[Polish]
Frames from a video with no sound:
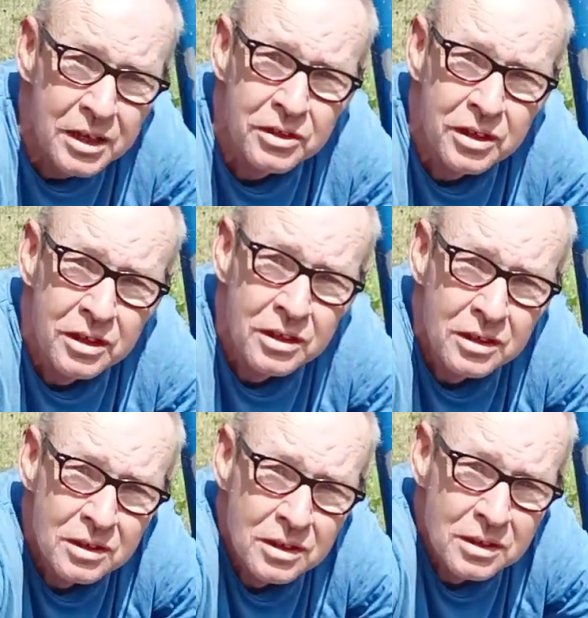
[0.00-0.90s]
takich
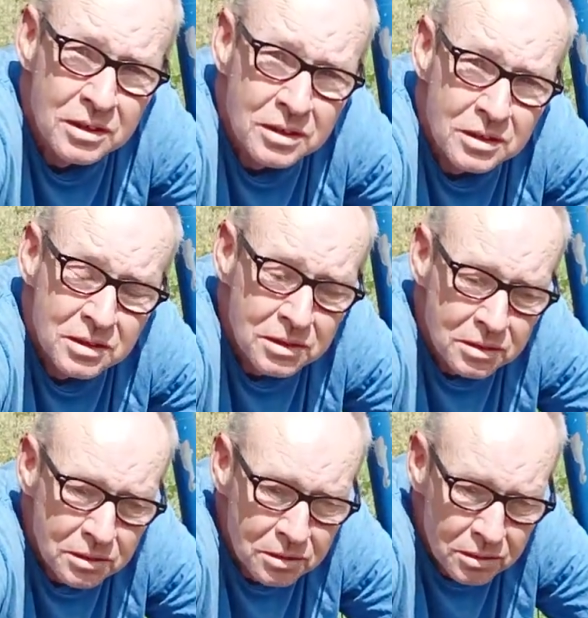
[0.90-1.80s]
warunkach jak ty śpisz,
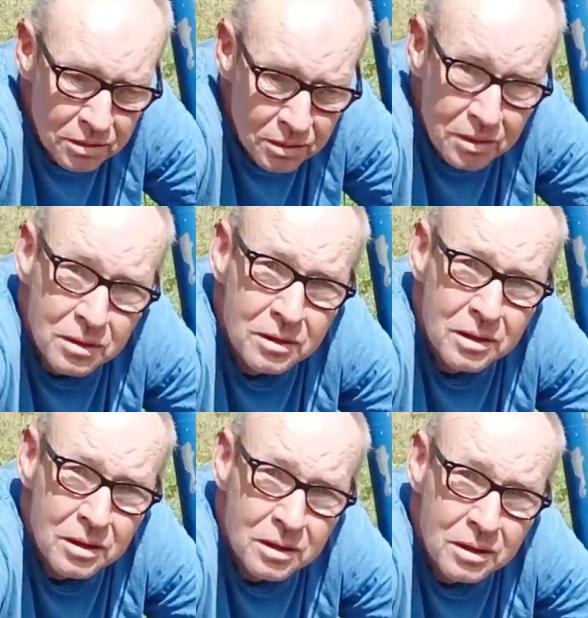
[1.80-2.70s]
to nawet
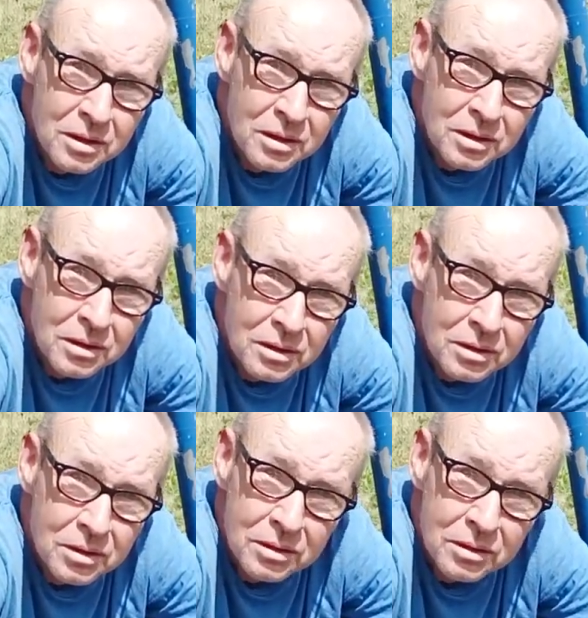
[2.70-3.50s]
pies nie zasługuje.